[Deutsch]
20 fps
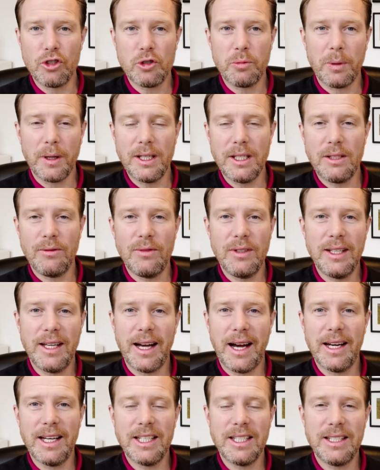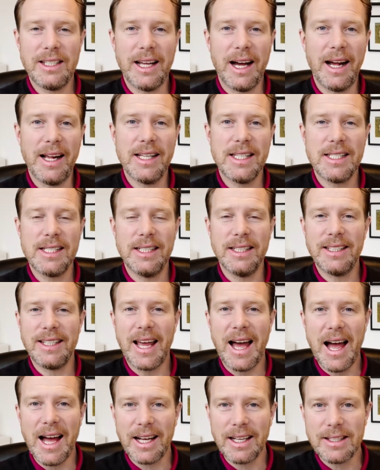sprich, wie kann ich die einzelnen
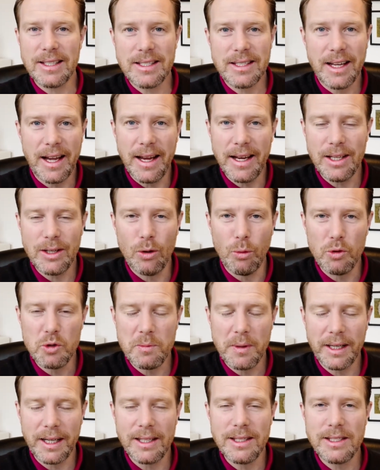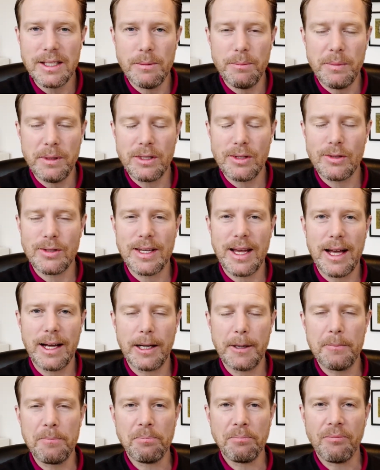Jahreszeiten, um es mal ganz simpel zu
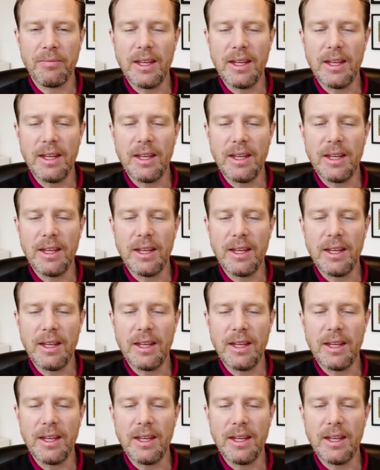sagen,